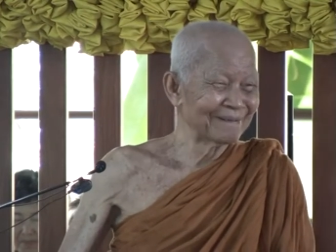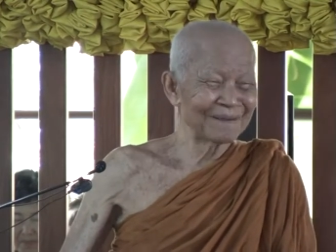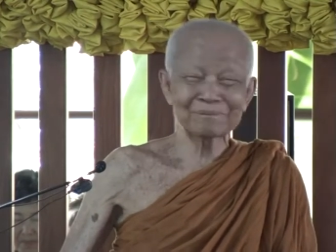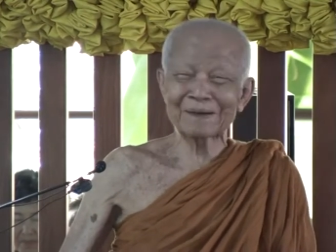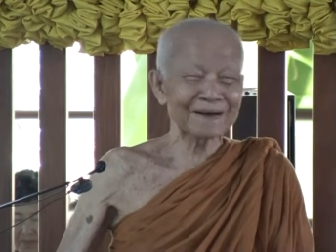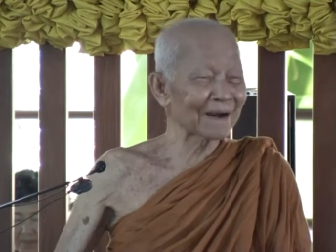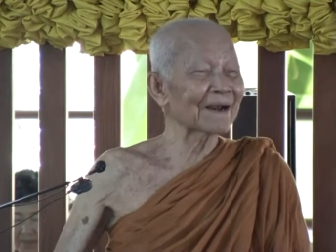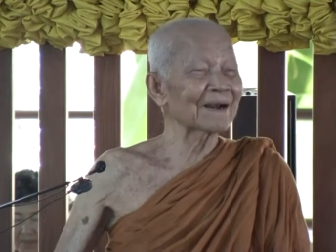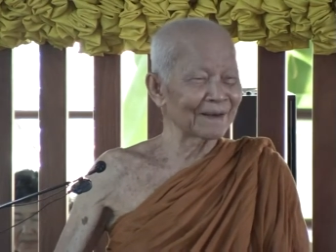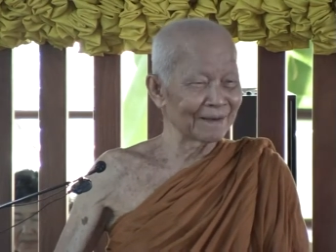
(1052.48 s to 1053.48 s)
มันเป็นอย่าง
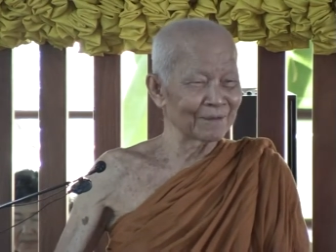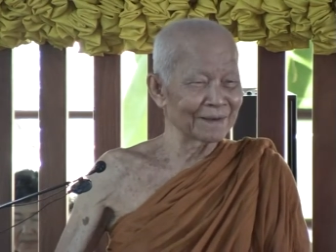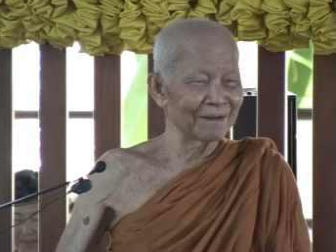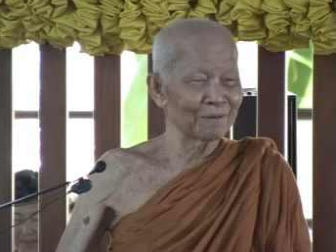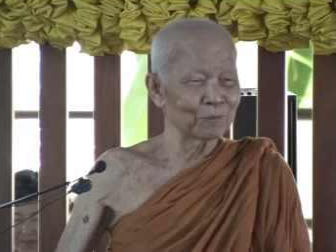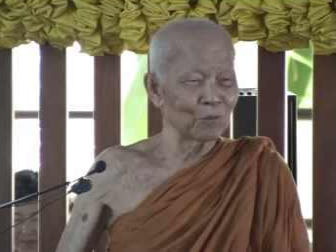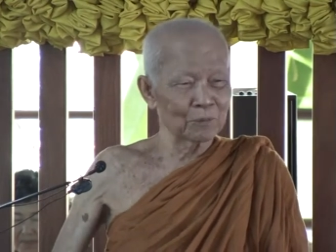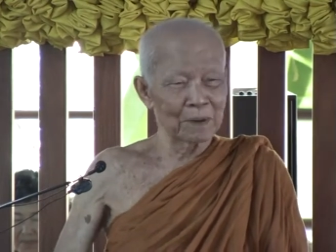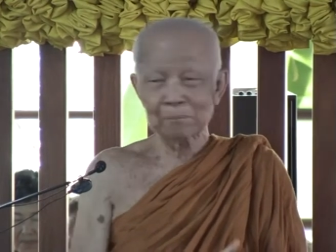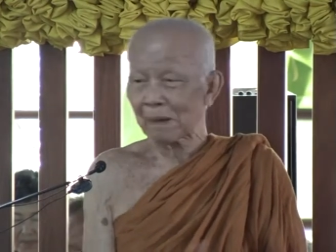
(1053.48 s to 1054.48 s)
นั้นแหละเดี๋ยวนี้พูด
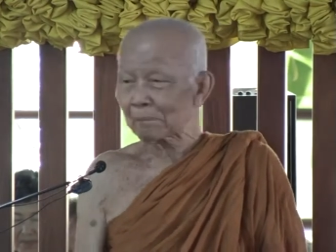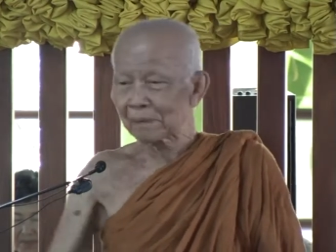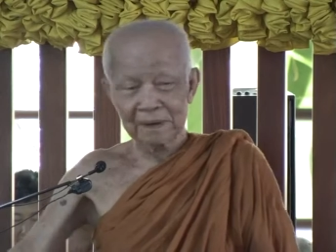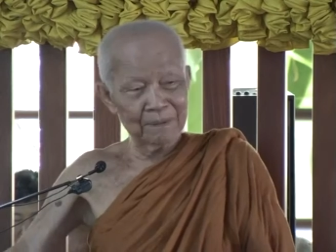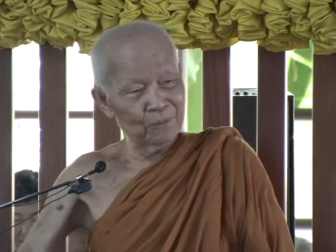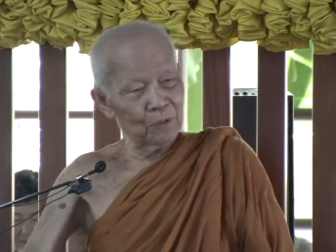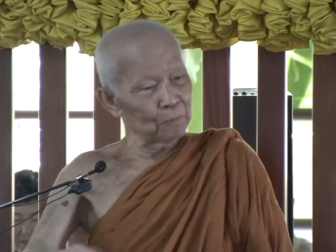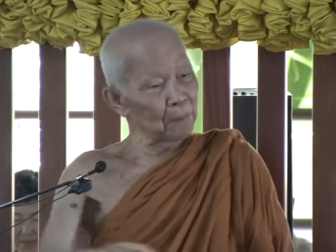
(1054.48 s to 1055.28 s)
ไปปั๊บไปนี่พูด